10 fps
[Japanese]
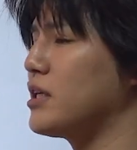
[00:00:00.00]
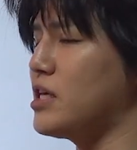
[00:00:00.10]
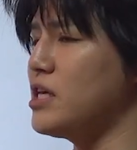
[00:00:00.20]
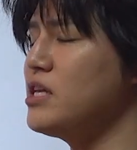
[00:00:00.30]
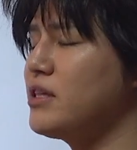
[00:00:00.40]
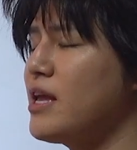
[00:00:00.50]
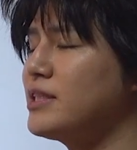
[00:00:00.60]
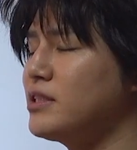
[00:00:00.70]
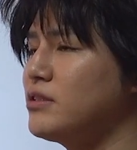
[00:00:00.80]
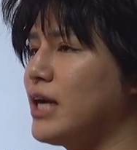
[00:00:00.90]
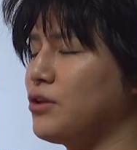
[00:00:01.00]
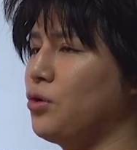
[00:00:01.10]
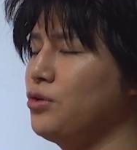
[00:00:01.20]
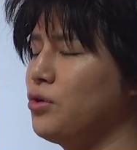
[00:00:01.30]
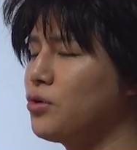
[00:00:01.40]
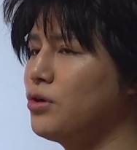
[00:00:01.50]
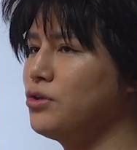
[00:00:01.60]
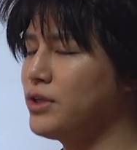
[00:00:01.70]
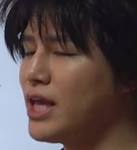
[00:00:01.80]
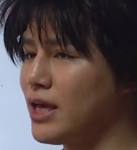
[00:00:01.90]
議員定数がどうのこう
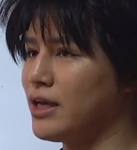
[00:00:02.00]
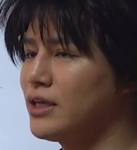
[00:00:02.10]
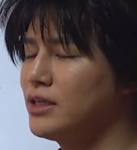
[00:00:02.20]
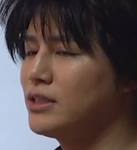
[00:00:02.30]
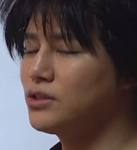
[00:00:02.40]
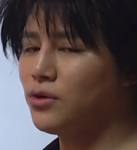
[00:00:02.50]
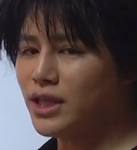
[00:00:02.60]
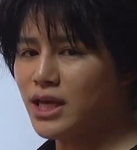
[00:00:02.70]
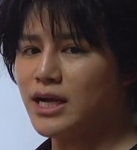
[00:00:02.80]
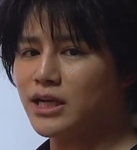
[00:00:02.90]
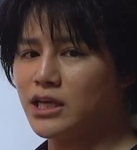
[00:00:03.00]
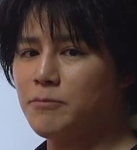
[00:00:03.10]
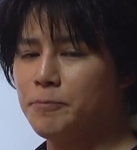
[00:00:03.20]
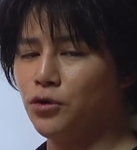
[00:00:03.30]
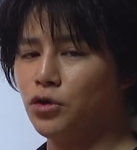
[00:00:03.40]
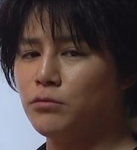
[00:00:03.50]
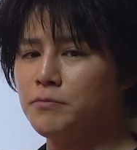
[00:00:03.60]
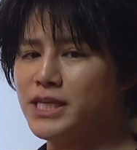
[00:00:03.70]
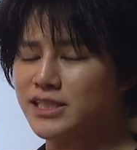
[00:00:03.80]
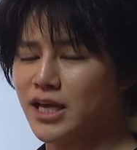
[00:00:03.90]
ので、それでなんか一票の重
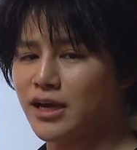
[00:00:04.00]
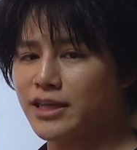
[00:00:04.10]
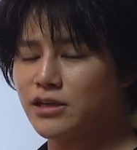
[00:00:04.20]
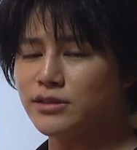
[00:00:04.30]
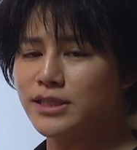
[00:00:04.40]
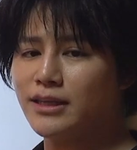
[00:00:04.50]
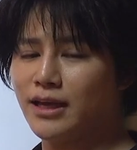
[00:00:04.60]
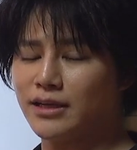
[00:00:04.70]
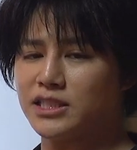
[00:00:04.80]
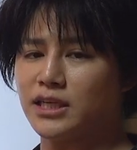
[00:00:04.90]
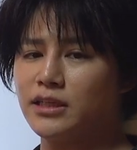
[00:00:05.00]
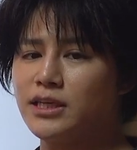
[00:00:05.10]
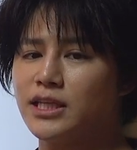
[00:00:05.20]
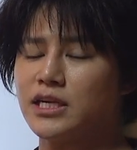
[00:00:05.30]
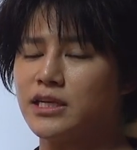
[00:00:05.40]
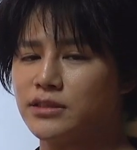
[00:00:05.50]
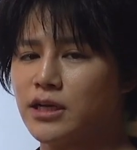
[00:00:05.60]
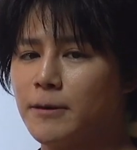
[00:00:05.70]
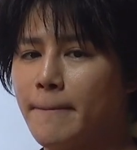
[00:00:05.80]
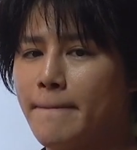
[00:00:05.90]
みに差が出るんだって話が出てきたじゃないです
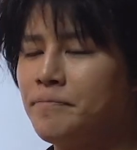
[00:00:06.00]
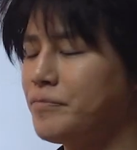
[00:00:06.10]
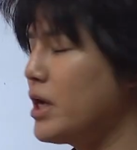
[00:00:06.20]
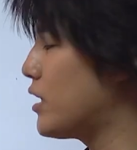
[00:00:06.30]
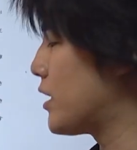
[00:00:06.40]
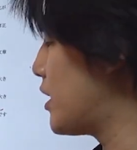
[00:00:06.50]
か。だか